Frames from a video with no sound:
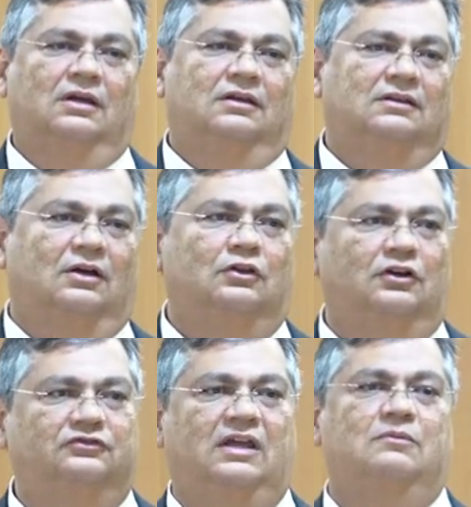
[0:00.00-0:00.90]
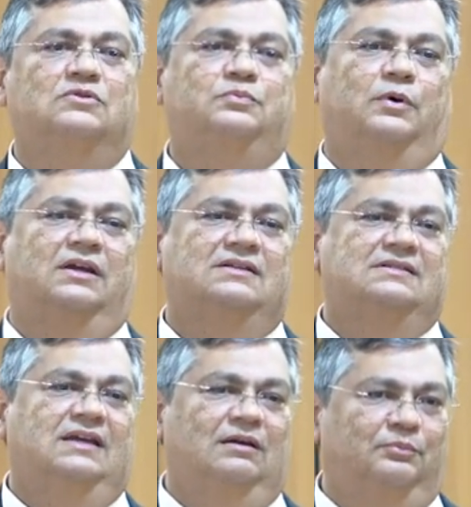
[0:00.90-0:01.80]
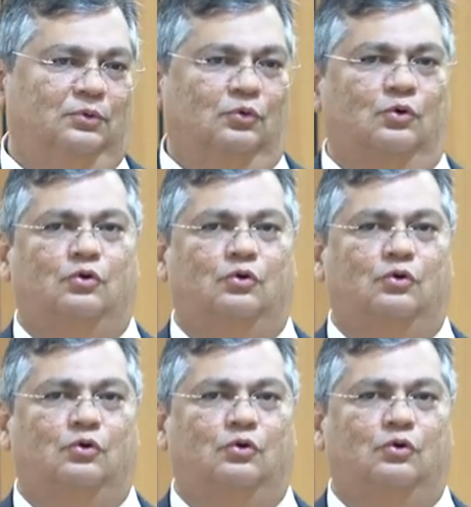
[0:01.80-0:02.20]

Então, nós temos, por exemplo,